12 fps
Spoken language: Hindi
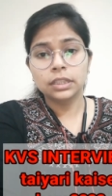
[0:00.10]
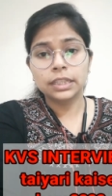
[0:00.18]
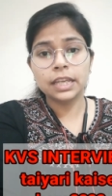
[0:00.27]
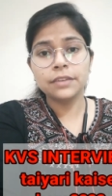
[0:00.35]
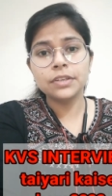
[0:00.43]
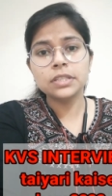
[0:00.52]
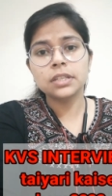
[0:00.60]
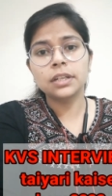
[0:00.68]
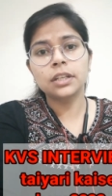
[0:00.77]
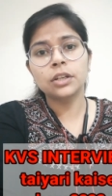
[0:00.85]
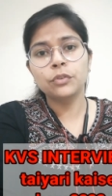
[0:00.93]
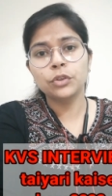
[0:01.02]
केवीएस
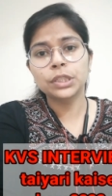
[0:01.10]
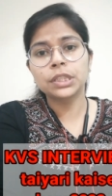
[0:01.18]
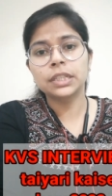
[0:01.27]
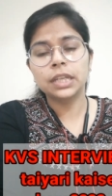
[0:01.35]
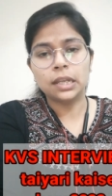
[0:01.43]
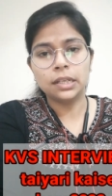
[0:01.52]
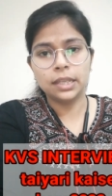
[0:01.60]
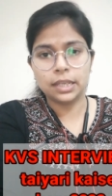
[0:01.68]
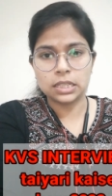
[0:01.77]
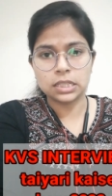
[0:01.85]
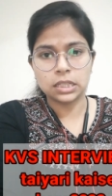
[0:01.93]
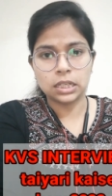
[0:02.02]
इंटरव्यू की तैयारी
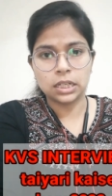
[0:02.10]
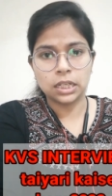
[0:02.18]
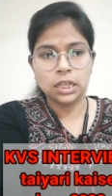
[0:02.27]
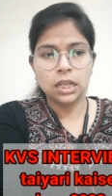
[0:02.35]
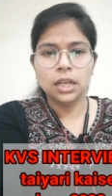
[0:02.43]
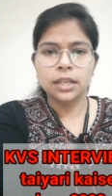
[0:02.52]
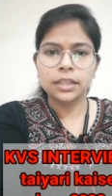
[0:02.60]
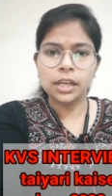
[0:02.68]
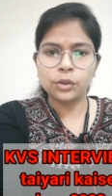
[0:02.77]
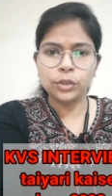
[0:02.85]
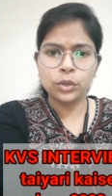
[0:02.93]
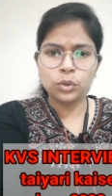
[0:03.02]
कैसे करें क्या
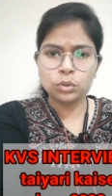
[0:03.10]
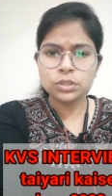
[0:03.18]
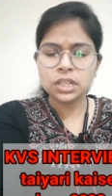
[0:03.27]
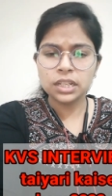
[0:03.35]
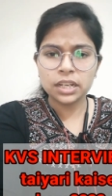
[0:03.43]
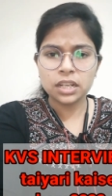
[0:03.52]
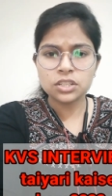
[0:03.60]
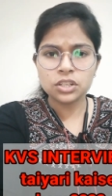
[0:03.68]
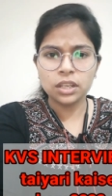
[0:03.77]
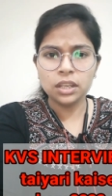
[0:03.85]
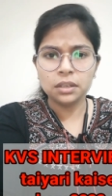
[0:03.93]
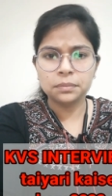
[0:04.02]
कोई कोर्स लेना
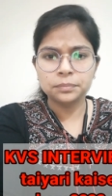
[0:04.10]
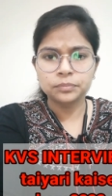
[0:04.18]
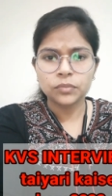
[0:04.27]
चाहिए